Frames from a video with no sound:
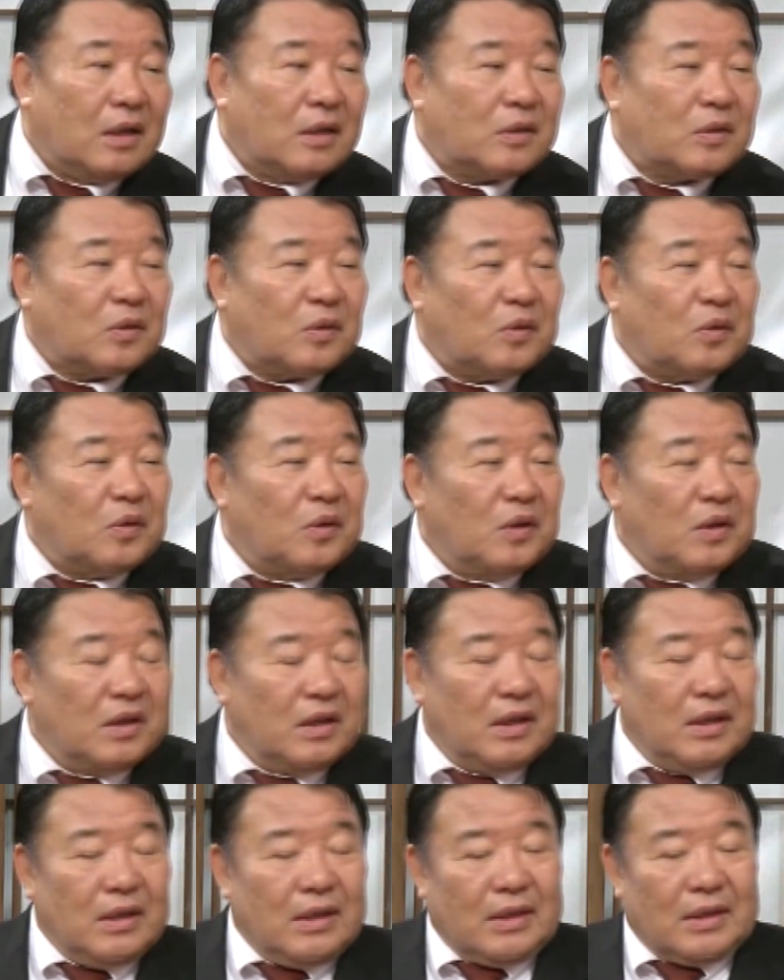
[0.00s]
その、
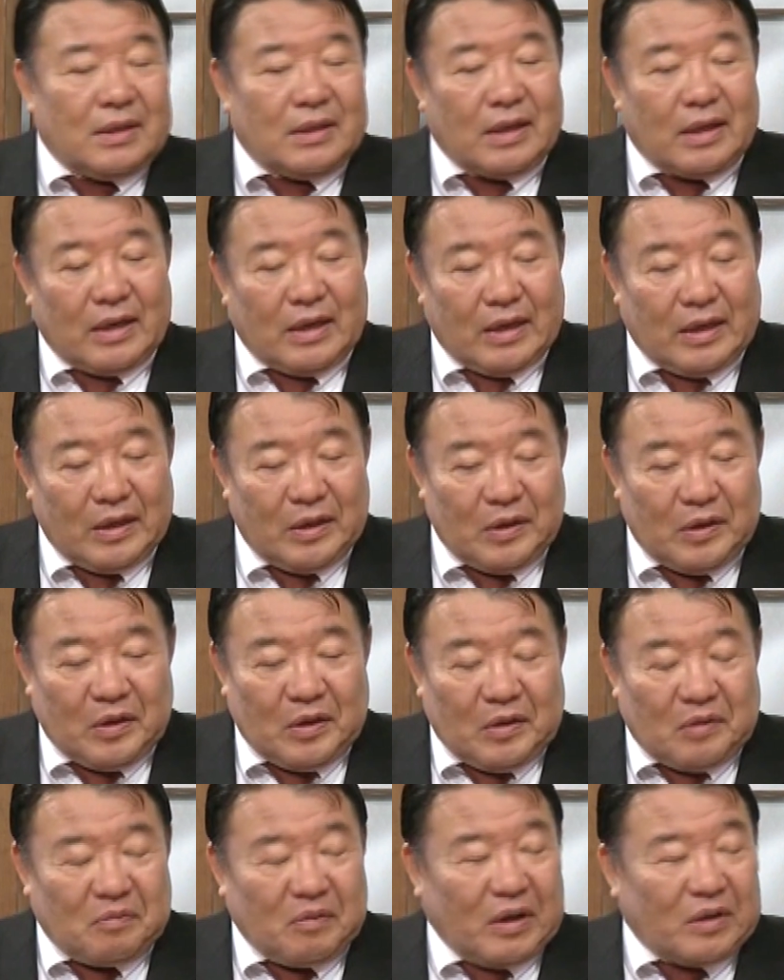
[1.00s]
だから、
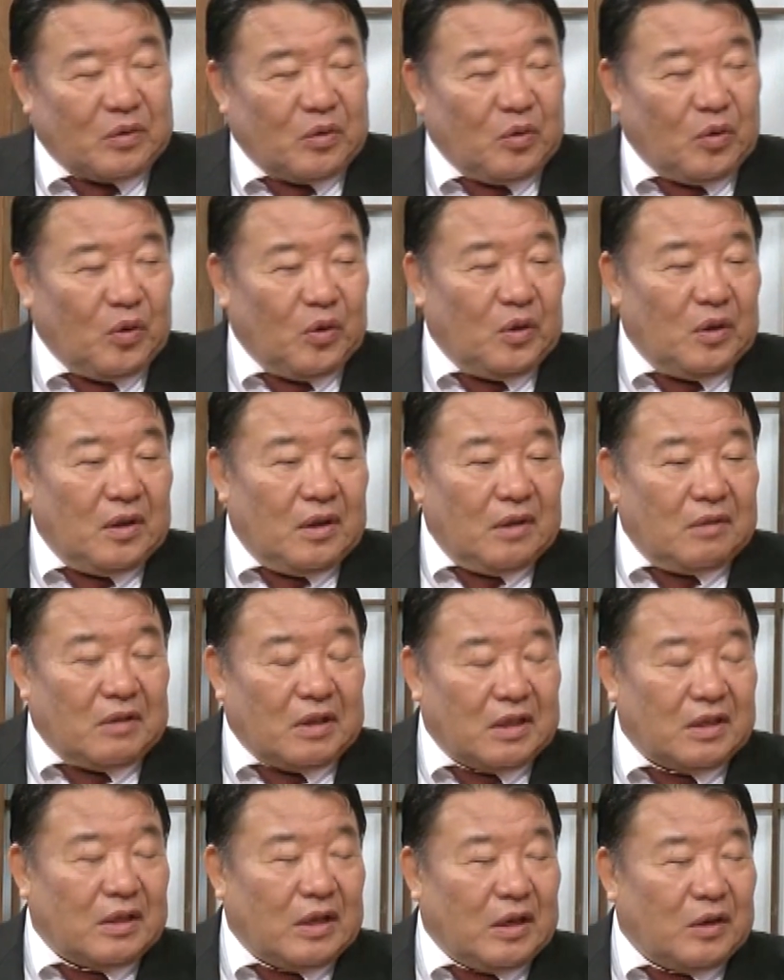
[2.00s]
まあ、その
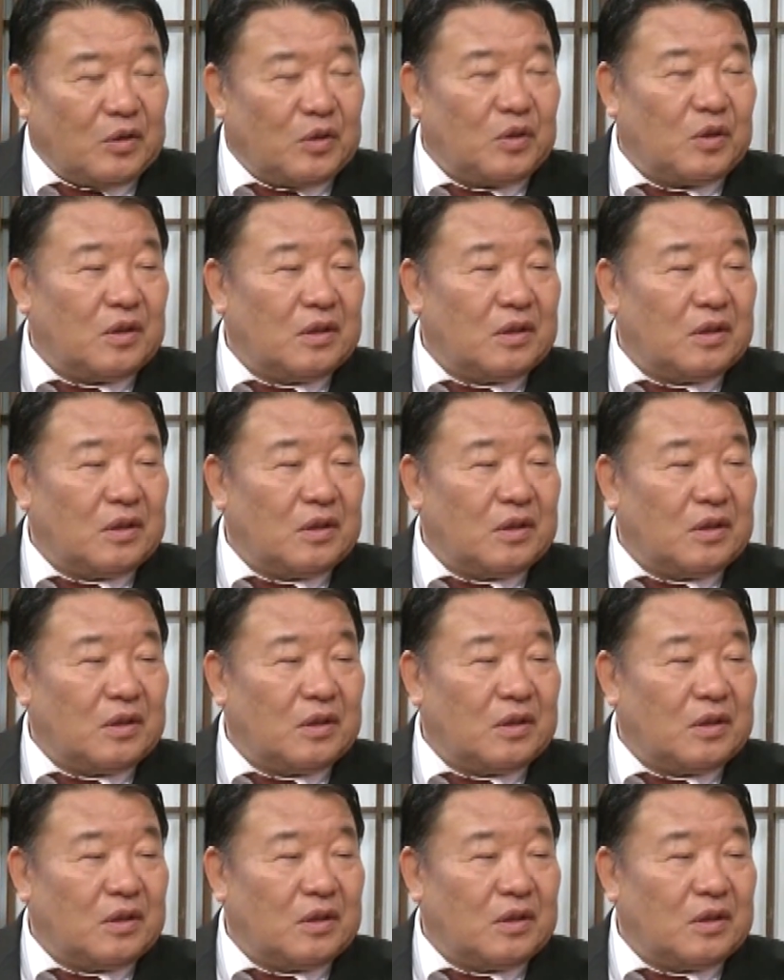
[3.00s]
私あの